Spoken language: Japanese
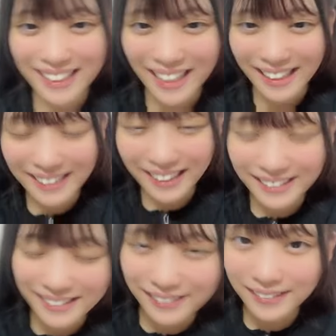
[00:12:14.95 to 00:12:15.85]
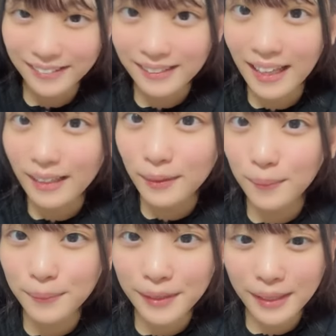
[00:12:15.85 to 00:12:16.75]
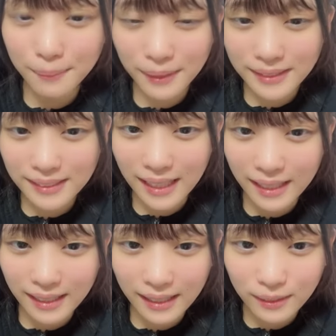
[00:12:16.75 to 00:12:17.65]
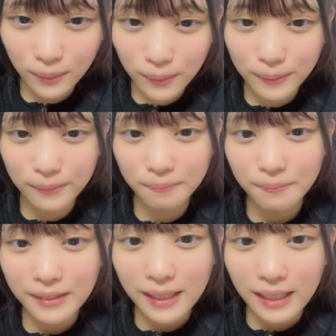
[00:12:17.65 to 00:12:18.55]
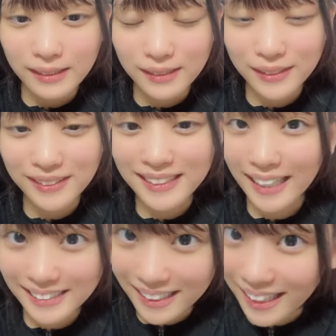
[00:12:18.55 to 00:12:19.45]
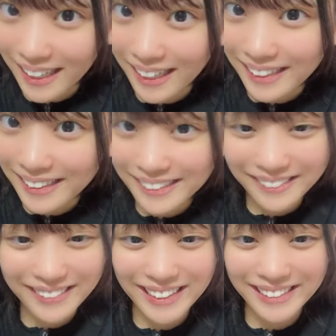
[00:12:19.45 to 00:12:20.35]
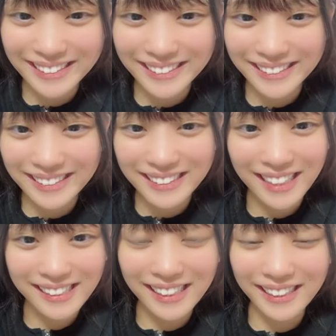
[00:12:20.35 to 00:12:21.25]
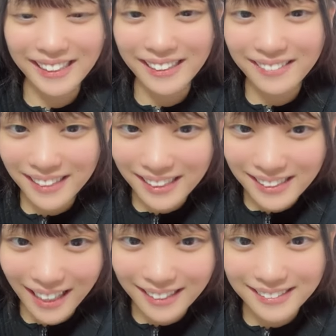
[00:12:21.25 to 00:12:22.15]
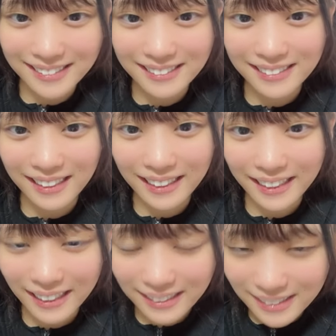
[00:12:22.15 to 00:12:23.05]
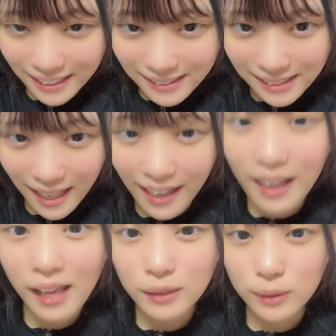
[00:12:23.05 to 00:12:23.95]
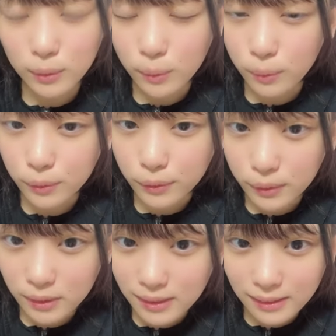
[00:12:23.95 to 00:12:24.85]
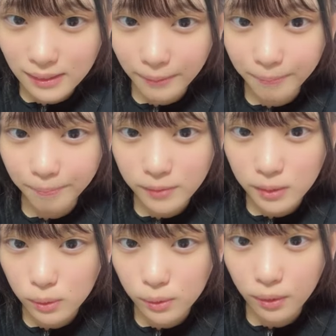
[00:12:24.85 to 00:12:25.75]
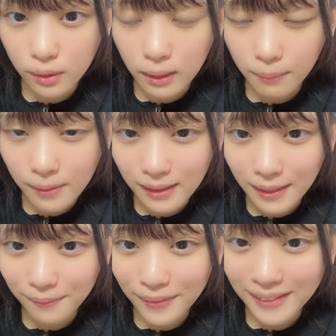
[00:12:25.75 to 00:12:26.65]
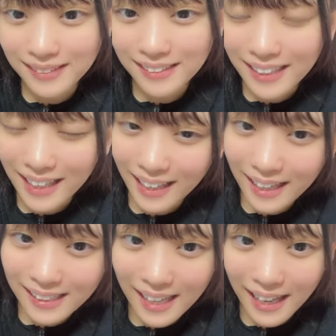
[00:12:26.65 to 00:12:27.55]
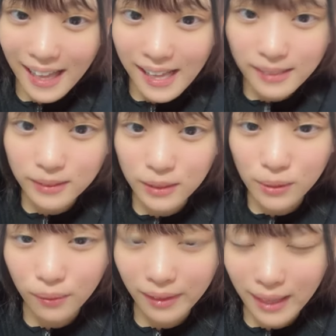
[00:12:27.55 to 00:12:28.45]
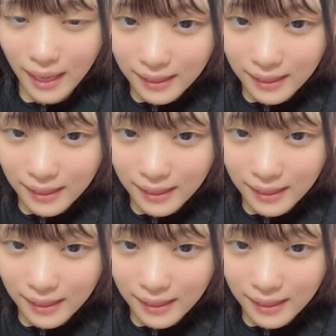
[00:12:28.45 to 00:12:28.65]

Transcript: じゃあ誕生読んで今日も終わりますありがとう18からいきます18きよ兄さん17やすやすさん16ゆいちにゃん15位ラベンダーバージョン KA さん14位エイ